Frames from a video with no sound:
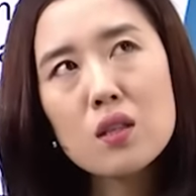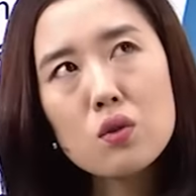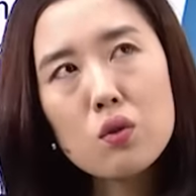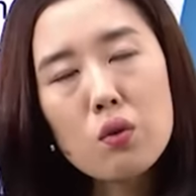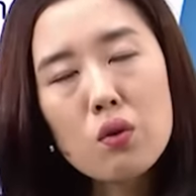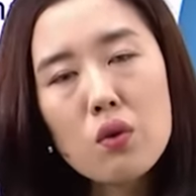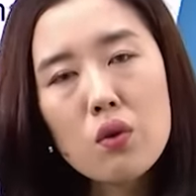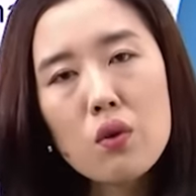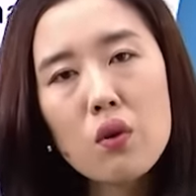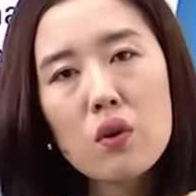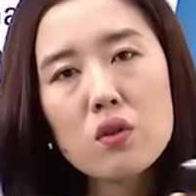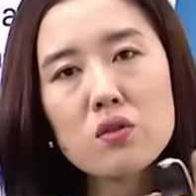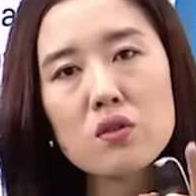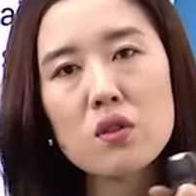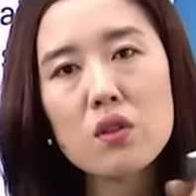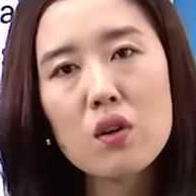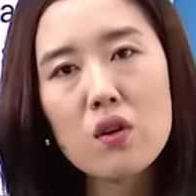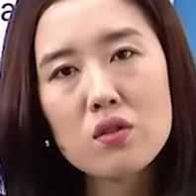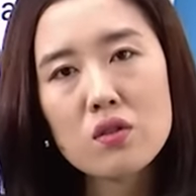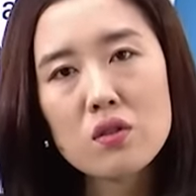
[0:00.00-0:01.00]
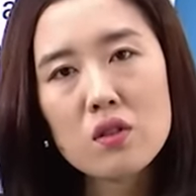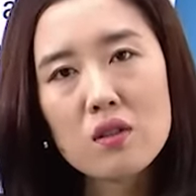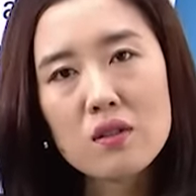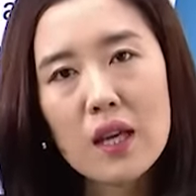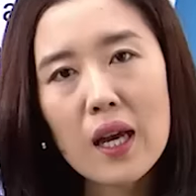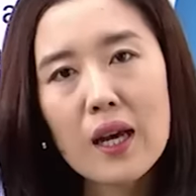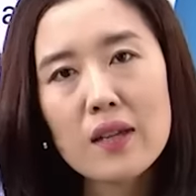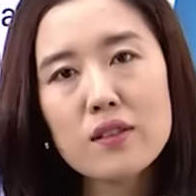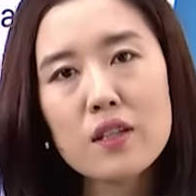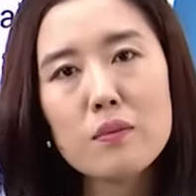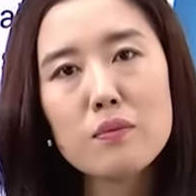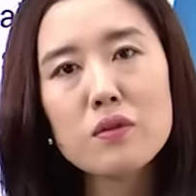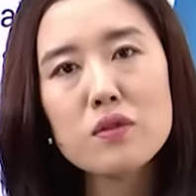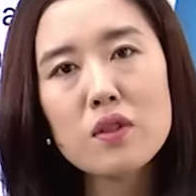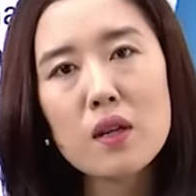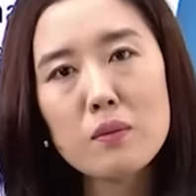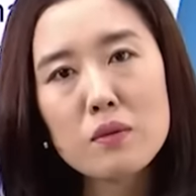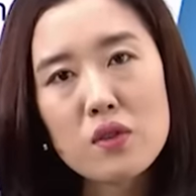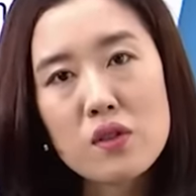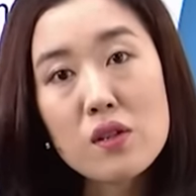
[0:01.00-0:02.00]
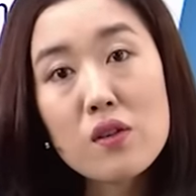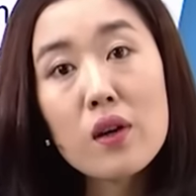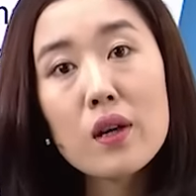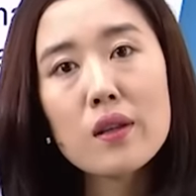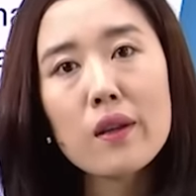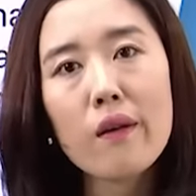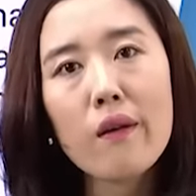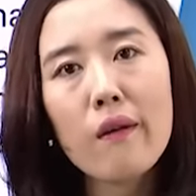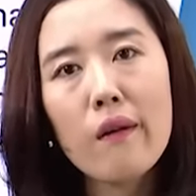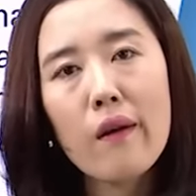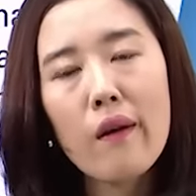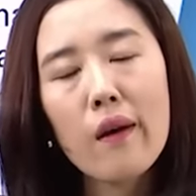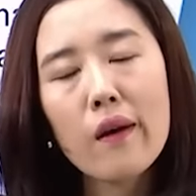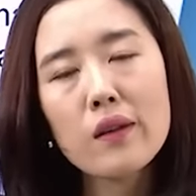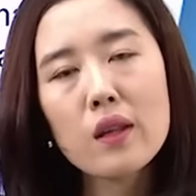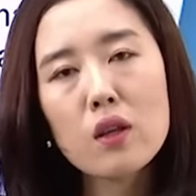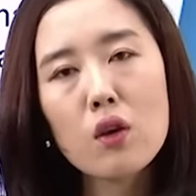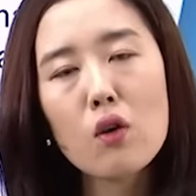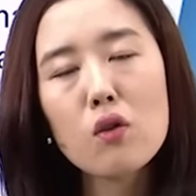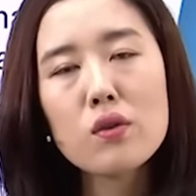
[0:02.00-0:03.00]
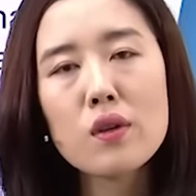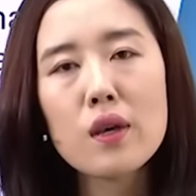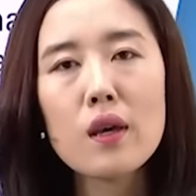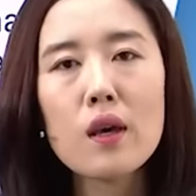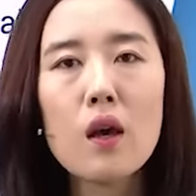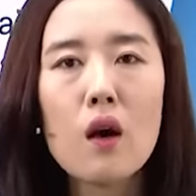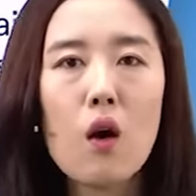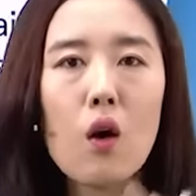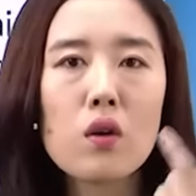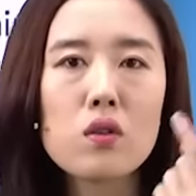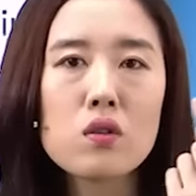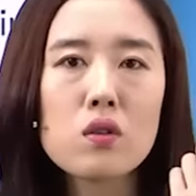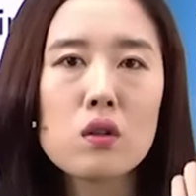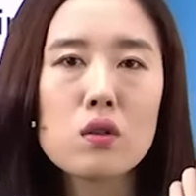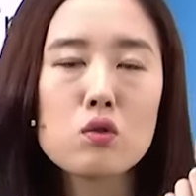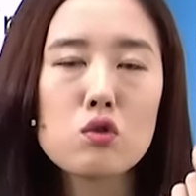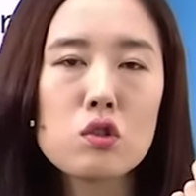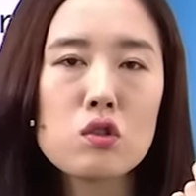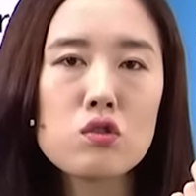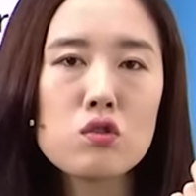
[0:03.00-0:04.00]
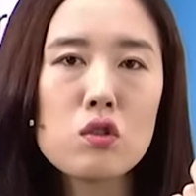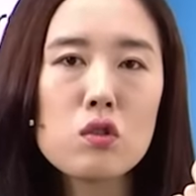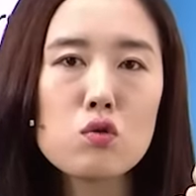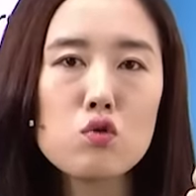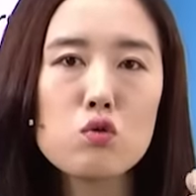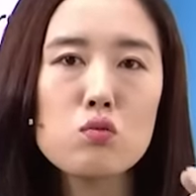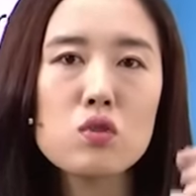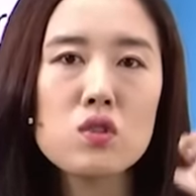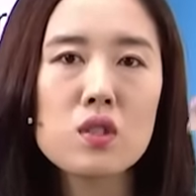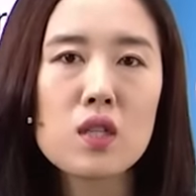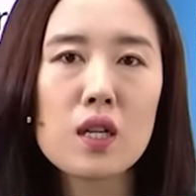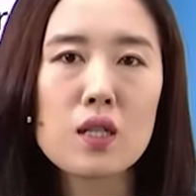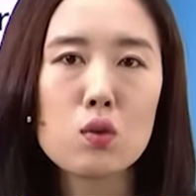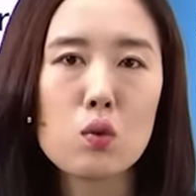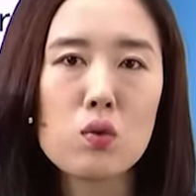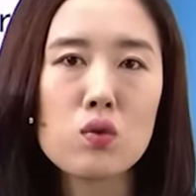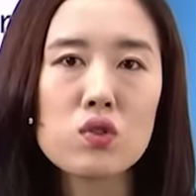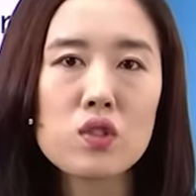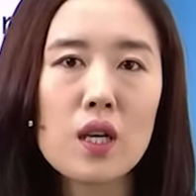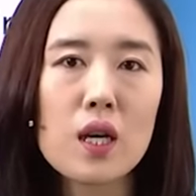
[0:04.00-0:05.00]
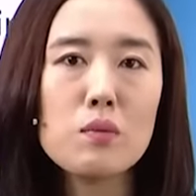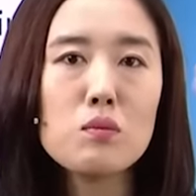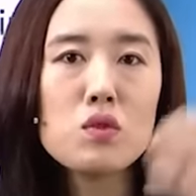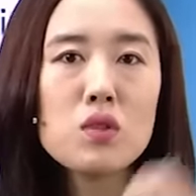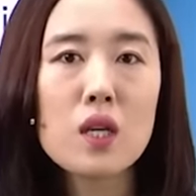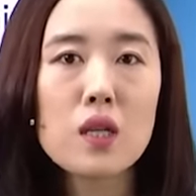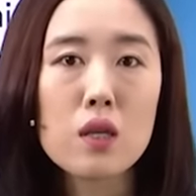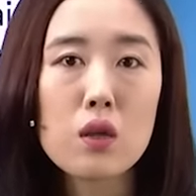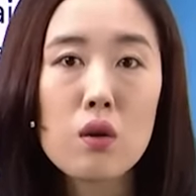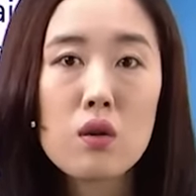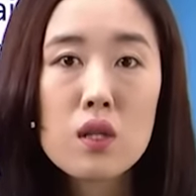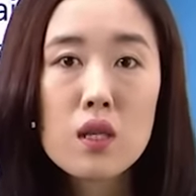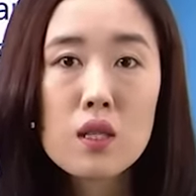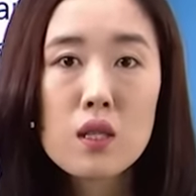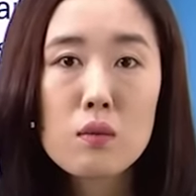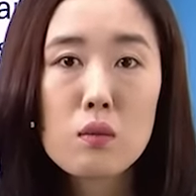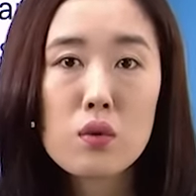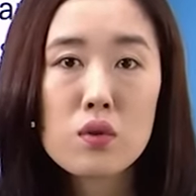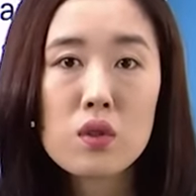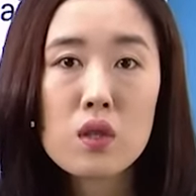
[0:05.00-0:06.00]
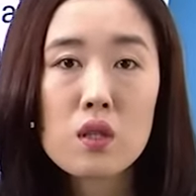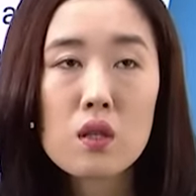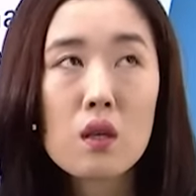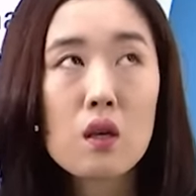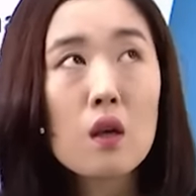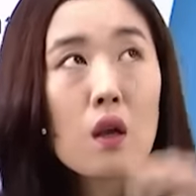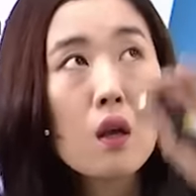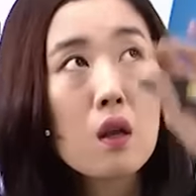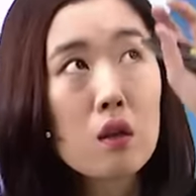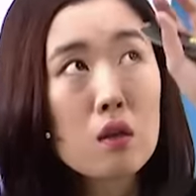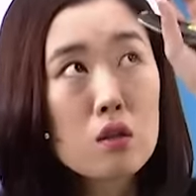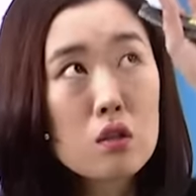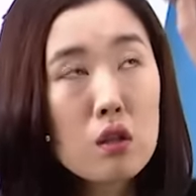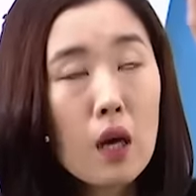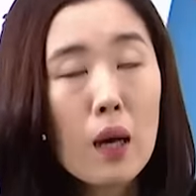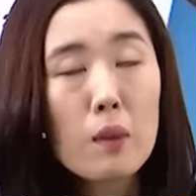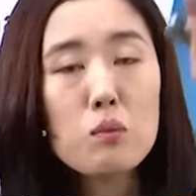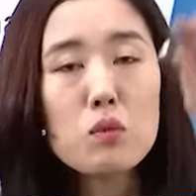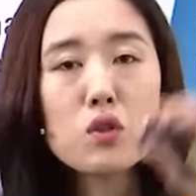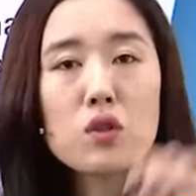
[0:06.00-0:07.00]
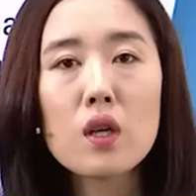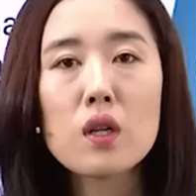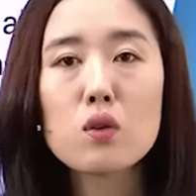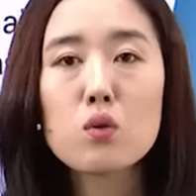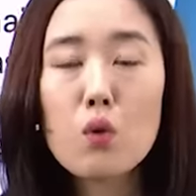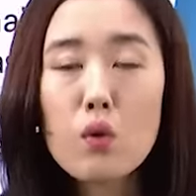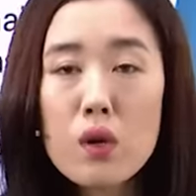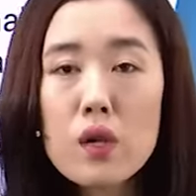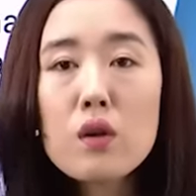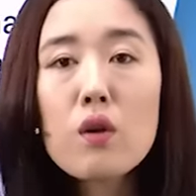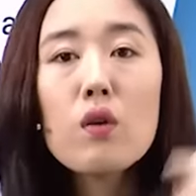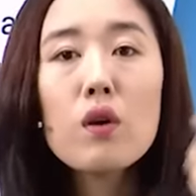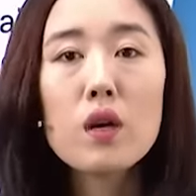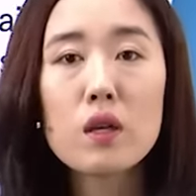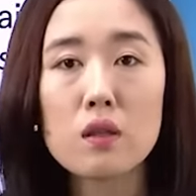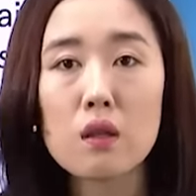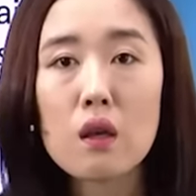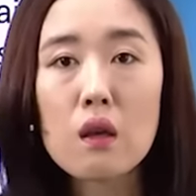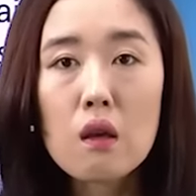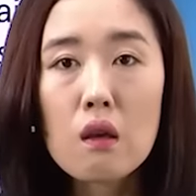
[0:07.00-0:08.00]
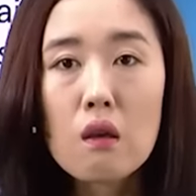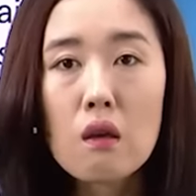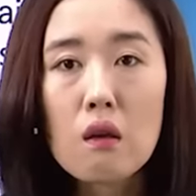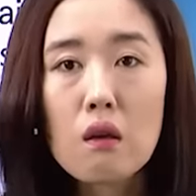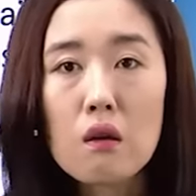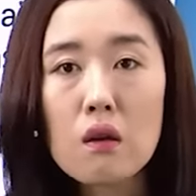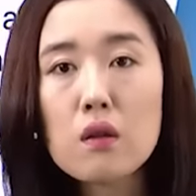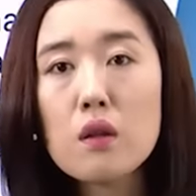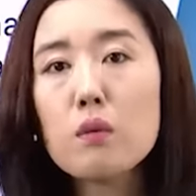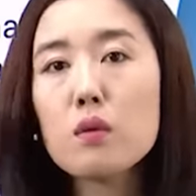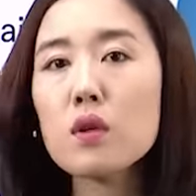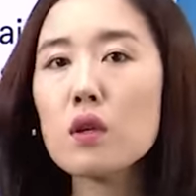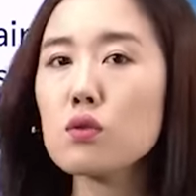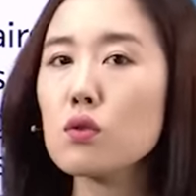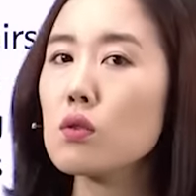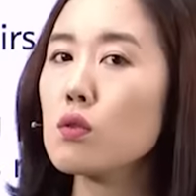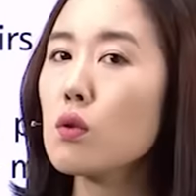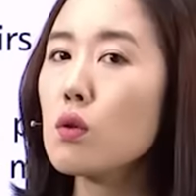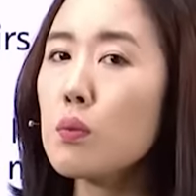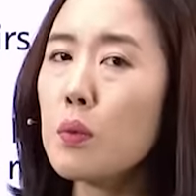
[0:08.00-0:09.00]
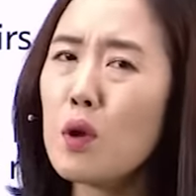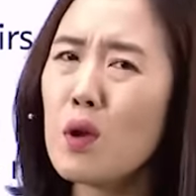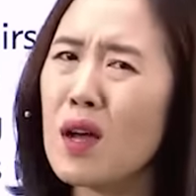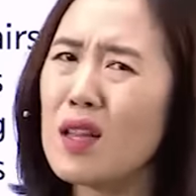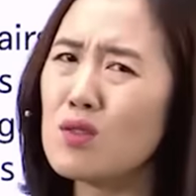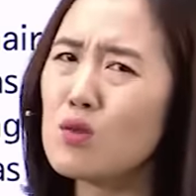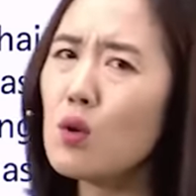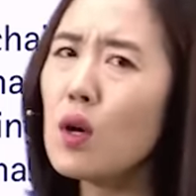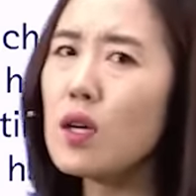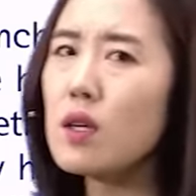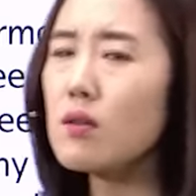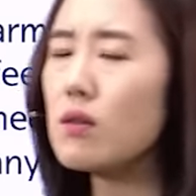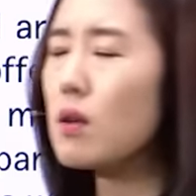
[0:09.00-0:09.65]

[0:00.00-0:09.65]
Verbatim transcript: 또 어슬렁어슬렁 다 샤프질하면서 읽어야 돼요. 근데 결국에 어떤 특정 두 문제가 동시에 한 문단에 결리게 되면 어떻게 돼? 그 한 문단을 또 읽어야 돼. 그러다 보니까 저는 그런 걸 별로 안 좋아하기